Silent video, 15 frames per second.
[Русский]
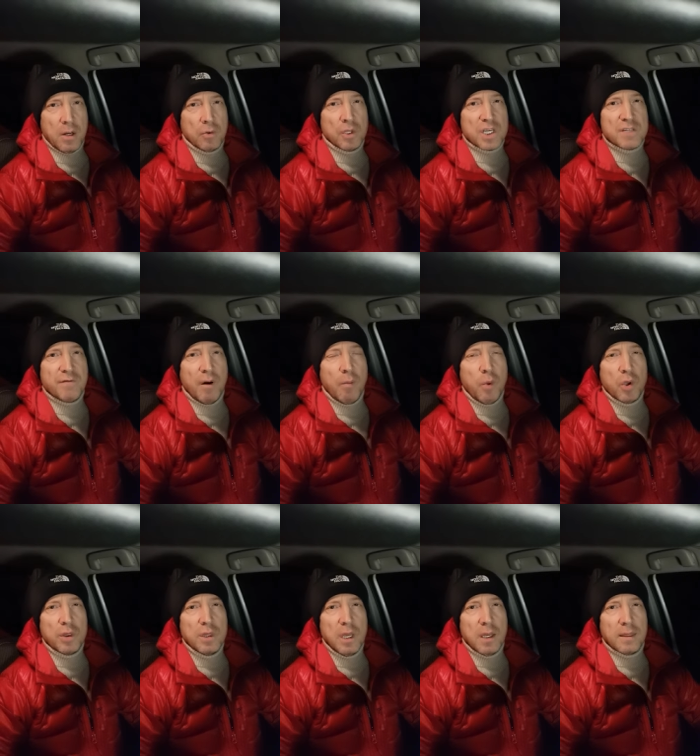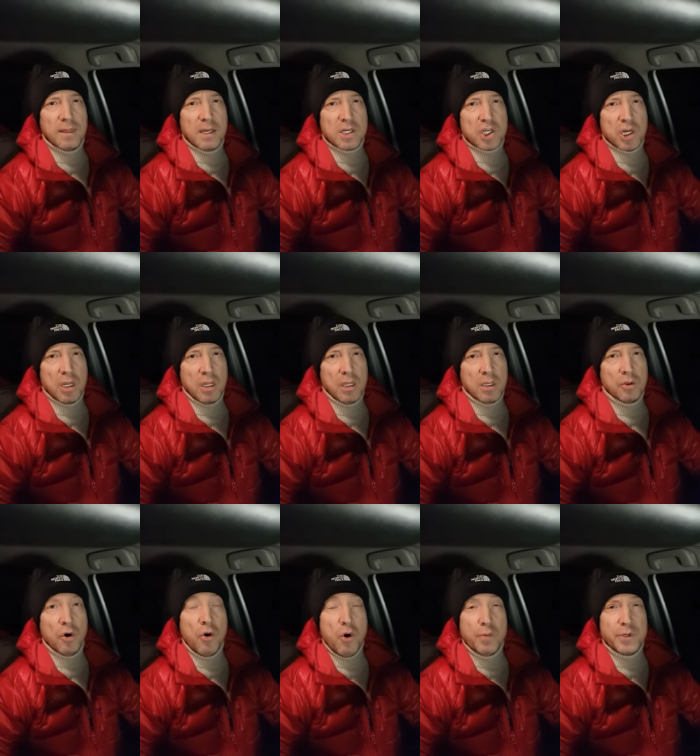У нас свободные отношения,
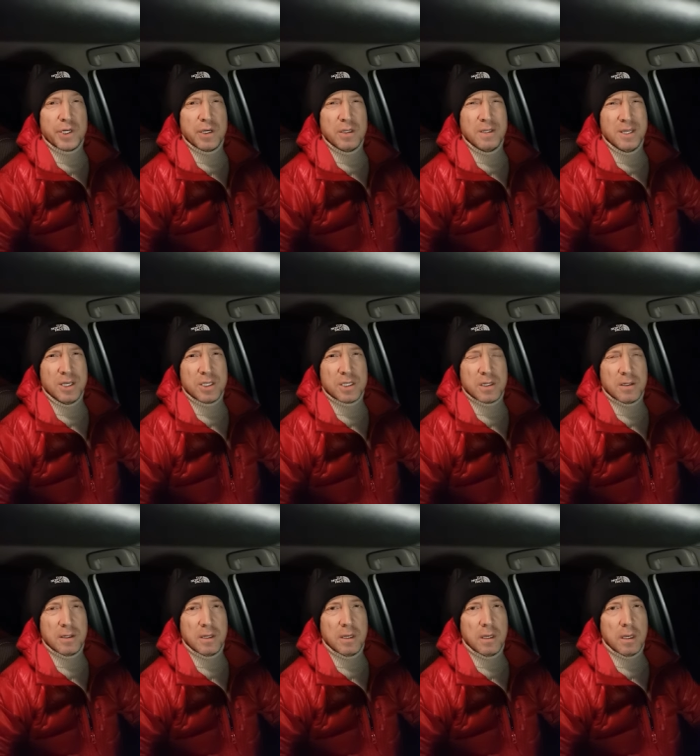но общие дети –